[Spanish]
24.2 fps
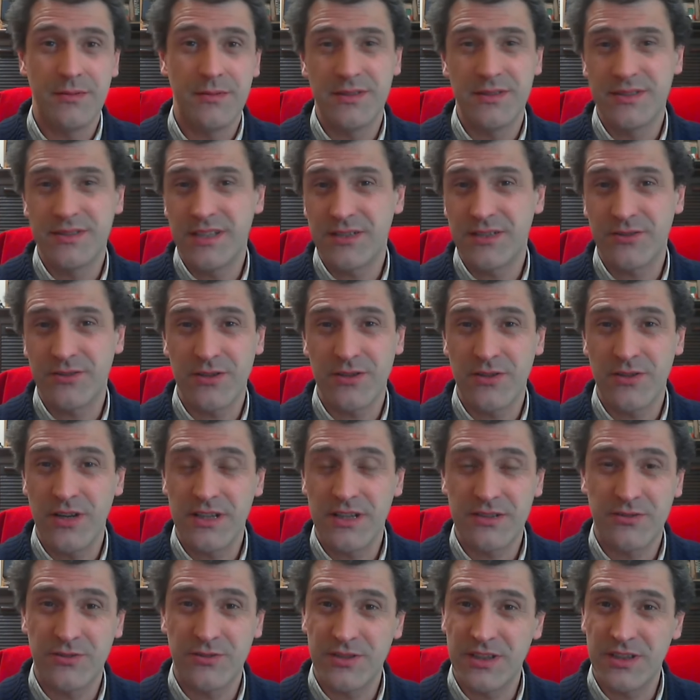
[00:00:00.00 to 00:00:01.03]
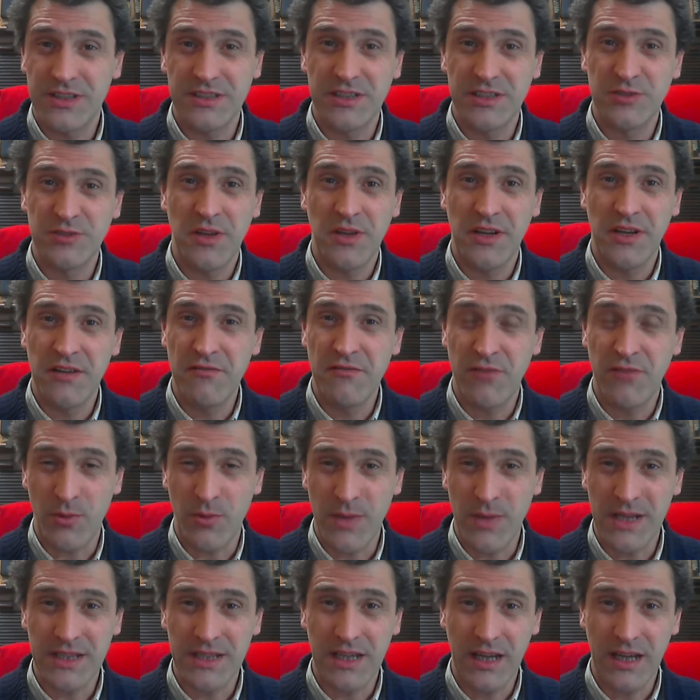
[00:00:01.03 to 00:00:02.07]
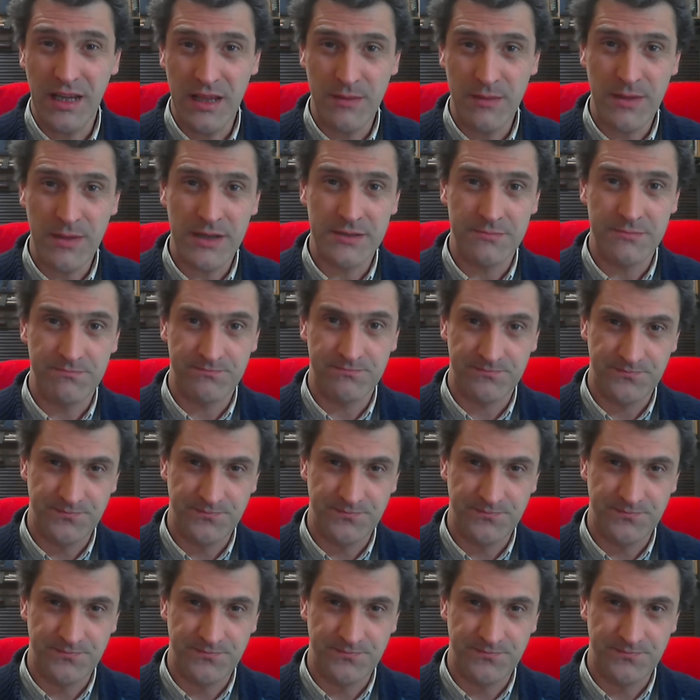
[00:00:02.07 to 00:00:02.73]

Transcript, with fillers: estas cosas son las cosas que se estudian en informática y demás.